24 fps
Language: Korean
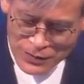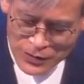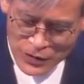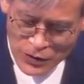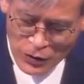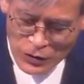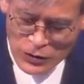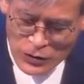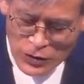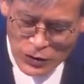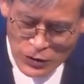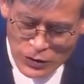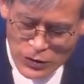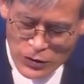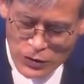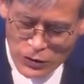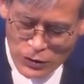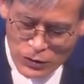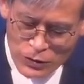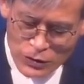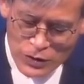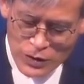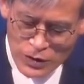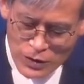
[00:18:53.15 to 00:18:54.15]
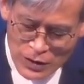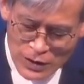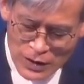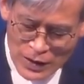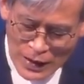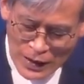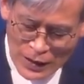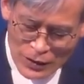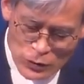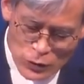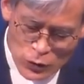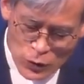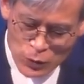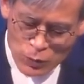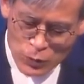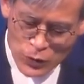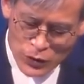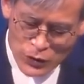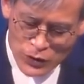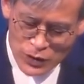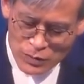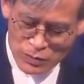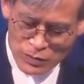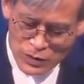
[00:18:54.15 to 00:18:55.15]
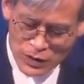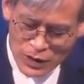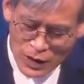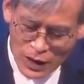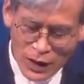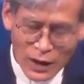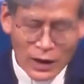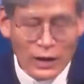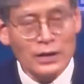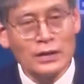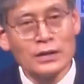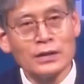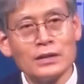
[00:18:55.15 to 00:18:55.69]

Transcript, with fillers: 역설적으로 이런 강조의 표현입니다.